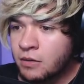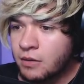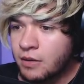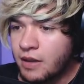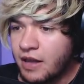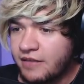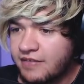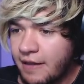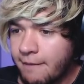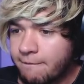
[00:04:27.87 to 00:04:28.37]

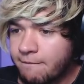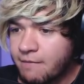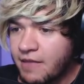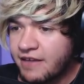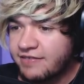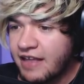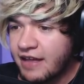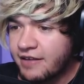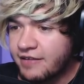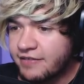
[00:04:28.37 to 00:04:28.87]
Ahí está, ahí
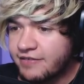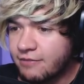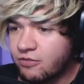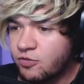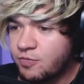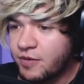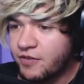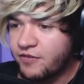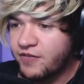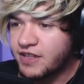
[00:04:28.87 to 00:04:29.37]
está. Estamos
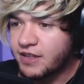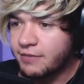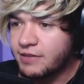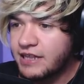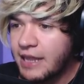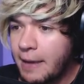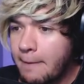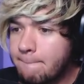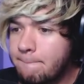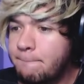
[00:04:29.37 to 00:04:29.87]

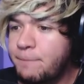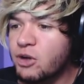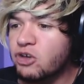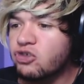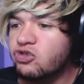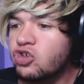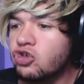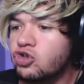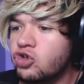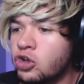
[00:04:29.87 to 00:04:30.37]
perfectamente
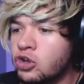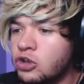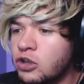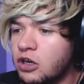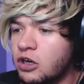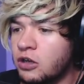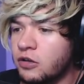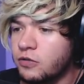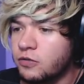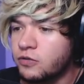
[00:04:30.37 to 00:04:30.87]

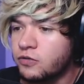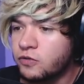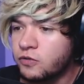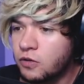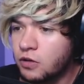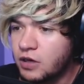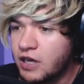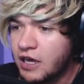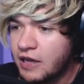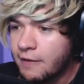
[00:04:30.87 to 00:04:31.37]
posicionados.
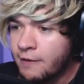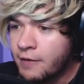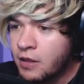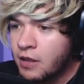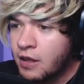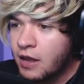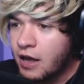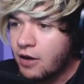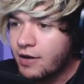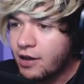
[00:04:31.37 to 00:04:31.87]
Ok.
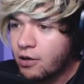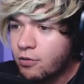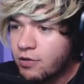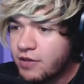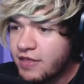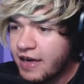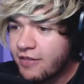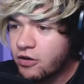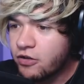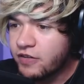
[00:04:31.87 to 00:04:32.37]
Ahora,
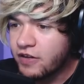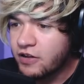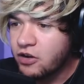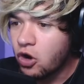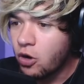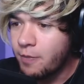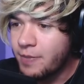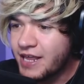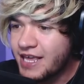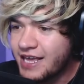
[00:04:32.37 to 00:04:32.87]
cuidado de
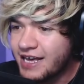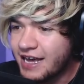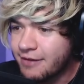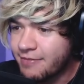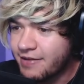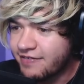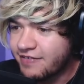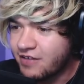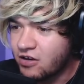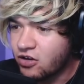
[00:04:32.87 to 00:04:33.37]
no brincar
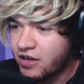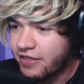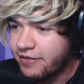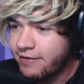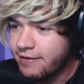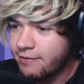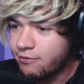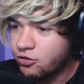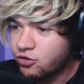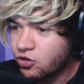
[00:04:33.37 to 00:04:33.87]
más de lo que
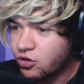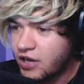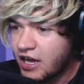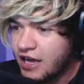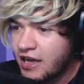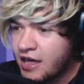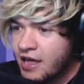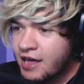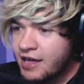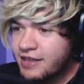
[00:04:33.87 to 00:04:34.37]
debemos, ¿ok?
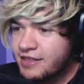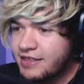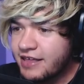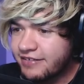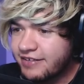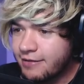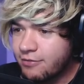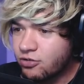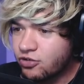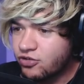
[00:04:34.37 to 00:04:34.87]
Ya
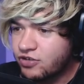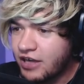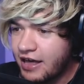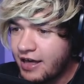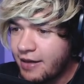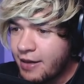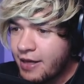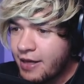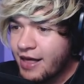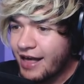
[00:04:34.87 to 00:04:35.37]
sabemos que
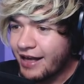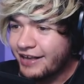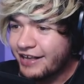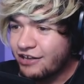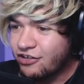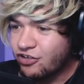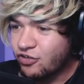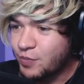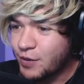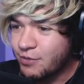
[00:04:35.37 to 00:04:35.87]
aquí
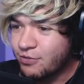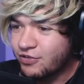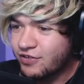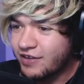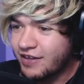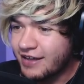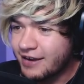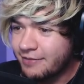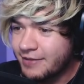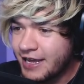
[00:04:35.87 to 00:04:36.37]
nos podemos
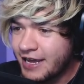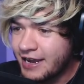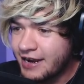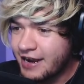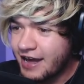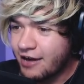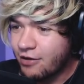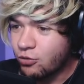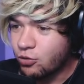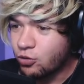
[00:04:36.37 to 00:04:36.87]
quedar bien,
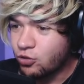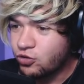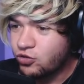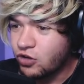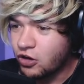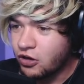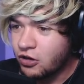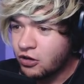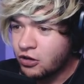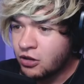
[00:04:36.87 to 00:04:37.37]
a
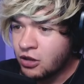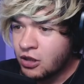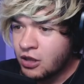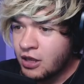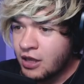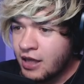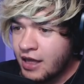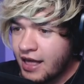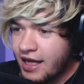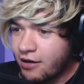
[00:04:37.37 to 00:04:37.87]
gusto.
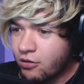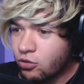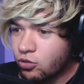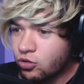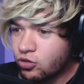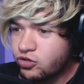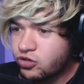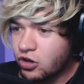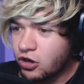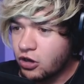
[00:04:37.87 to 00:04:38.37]
A
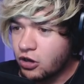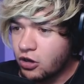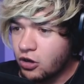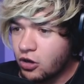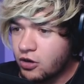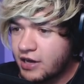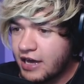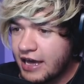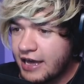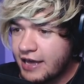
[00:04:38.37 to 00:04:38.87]
gusto,
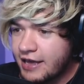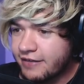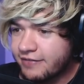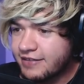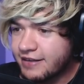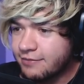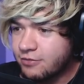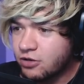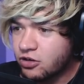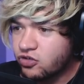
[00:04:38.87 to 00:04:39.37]
¿ok?
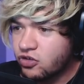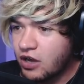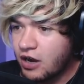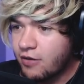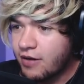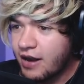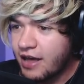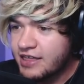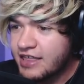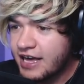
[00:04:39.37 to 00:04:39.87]
Estamos.
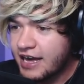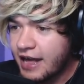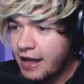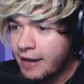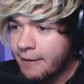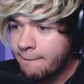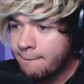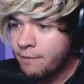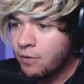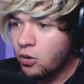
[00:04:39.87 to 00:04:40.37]
Ahora, llega.
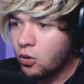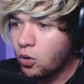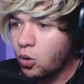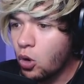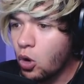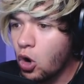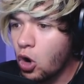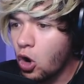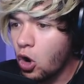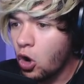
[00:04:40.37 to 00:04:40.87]

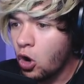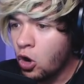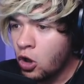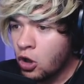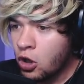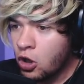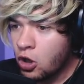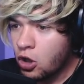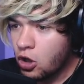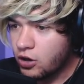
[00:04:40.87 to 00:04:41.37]
¡Oh!
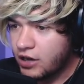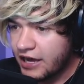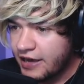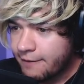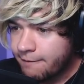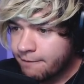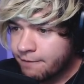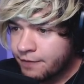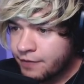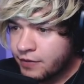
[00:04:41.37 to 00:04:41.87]
Ok,
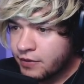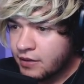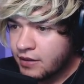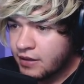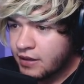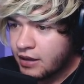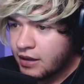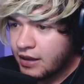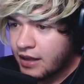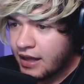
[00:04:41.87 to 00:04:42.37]

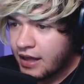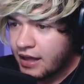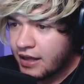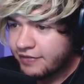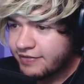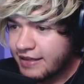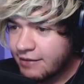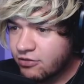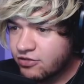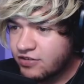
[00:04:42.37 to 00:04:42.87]

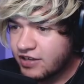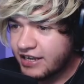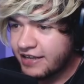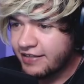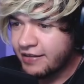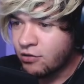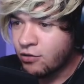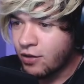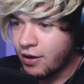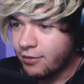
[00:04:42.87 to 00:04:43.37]
Estamos aquí
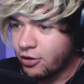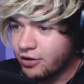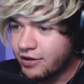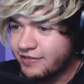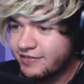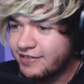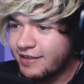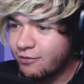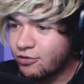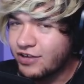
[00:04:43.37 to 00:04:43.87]
de nuevo.
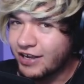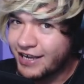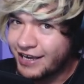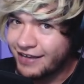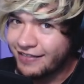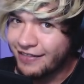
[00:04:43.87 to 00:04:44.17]
Estamos aquí